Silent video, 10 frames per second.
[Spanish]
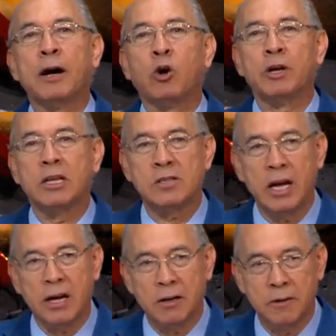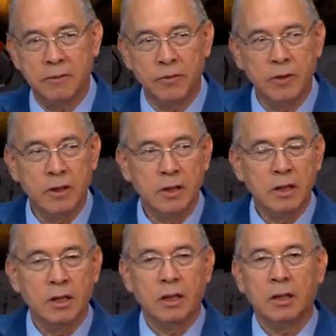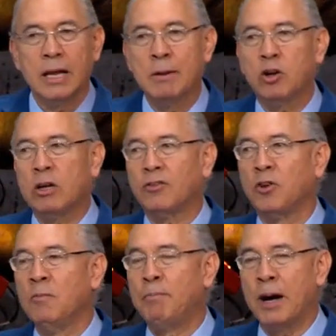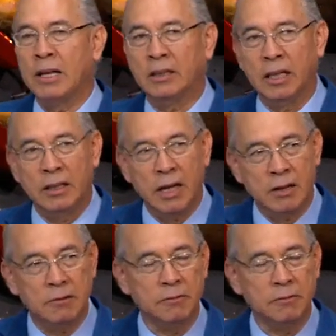para obedecer. Dame corazón para entender.